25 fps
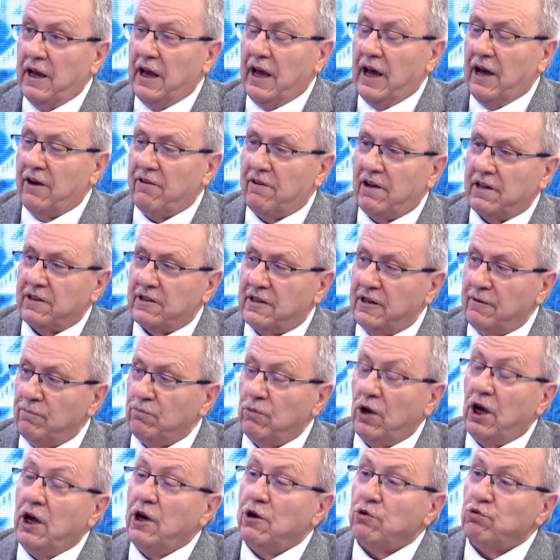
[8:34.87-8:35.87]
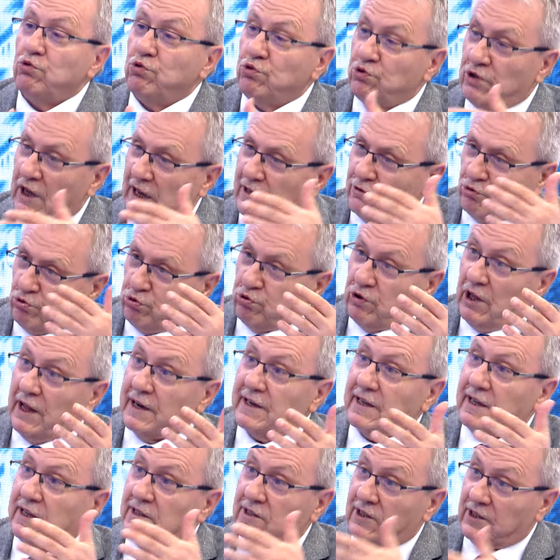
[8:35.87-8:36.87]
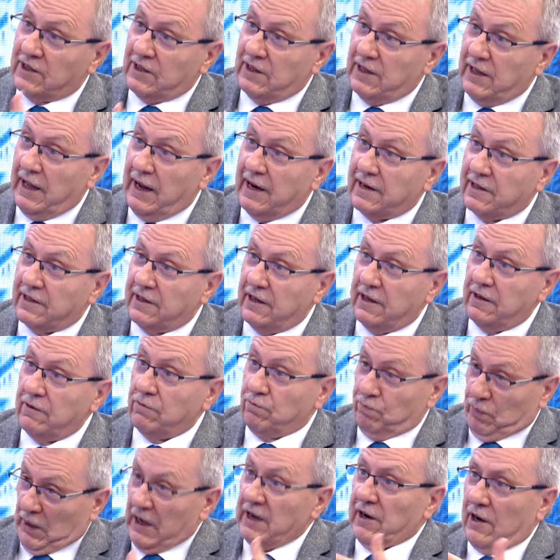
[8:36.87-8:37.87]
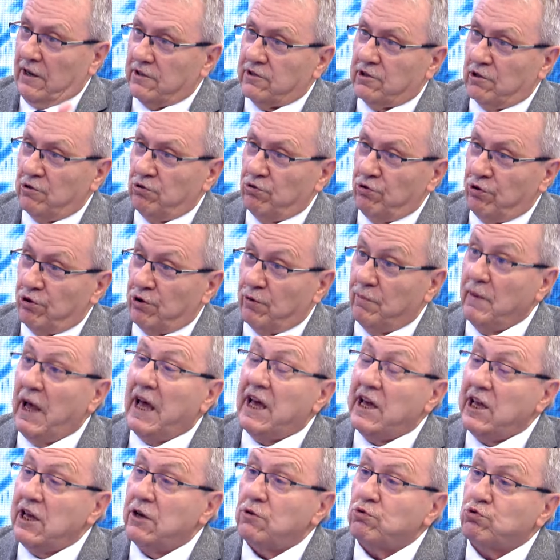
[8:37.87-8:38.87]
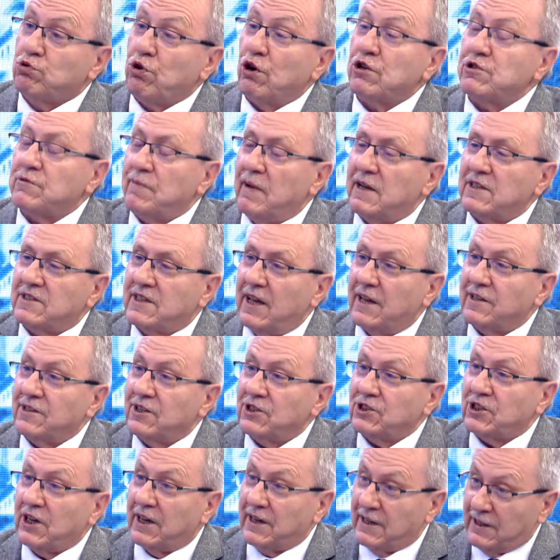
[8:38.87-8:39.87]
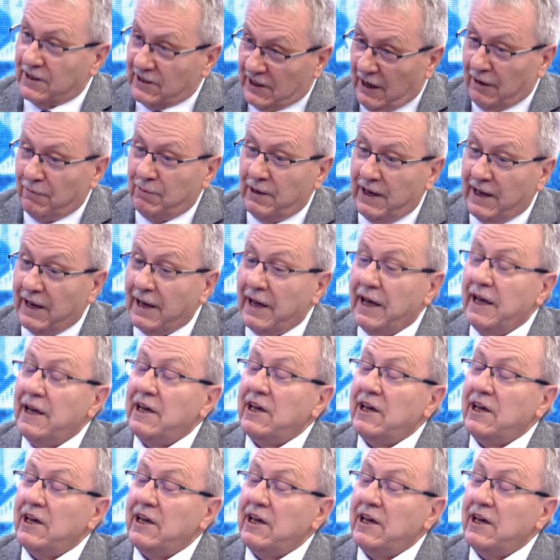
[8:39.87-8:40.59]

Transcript: Efendim güzel sular getirirlerdi. Ben hatırlıyorum. Taş Söz meslen dışarı tabii.